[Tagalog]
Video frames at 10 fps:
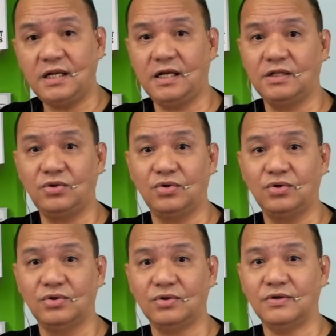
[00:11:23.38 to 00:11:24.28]
na to,
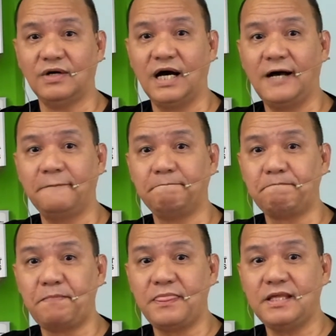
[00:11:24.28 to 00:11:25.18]
ha? Ah,
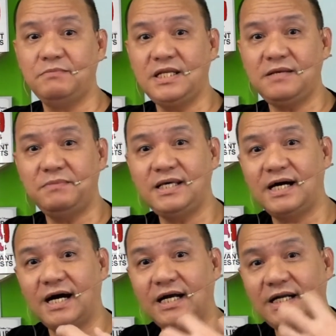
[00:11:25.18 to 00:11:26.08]

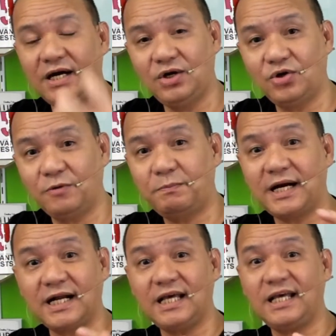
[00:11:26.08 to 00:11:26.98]
binibigyan ka ng law
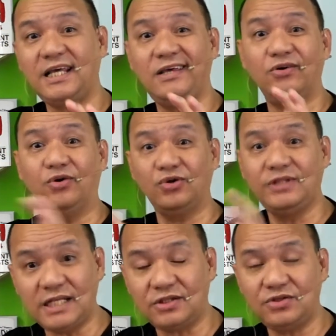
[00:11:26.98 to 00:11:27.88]
para
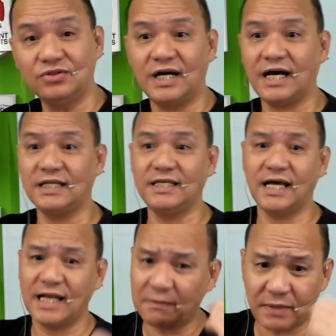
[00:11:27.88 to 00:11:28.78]
i-audit yung act niya.
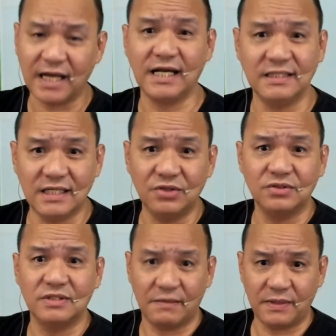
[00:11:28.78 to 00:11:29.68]
Napakaganda
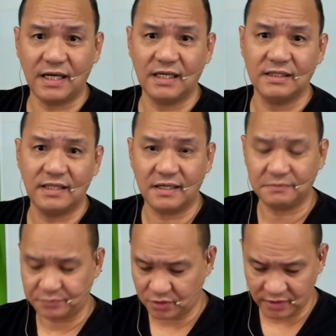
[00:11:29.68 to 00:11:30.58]
nun, napakaganda.
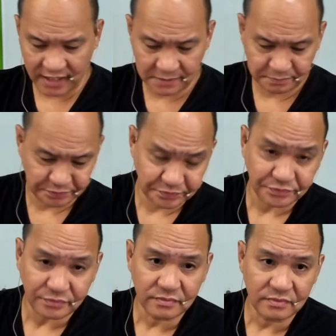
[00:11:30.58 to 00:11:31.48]
Okay?
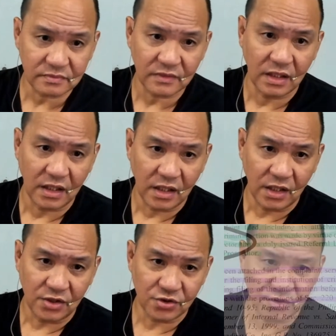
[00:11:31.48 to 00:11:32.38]
So,